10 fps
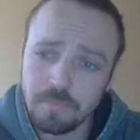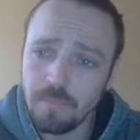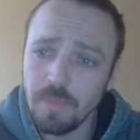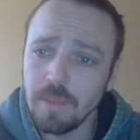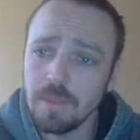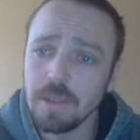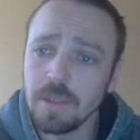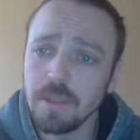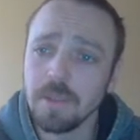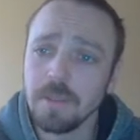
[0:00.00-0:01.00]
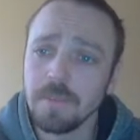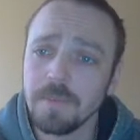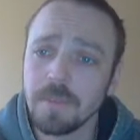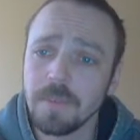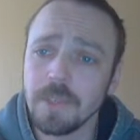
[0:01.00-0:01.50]
Выслал,
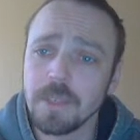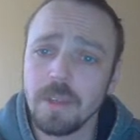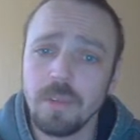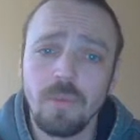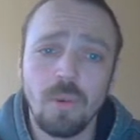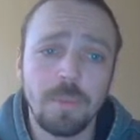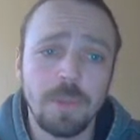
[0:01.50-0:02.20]
выслал в форме.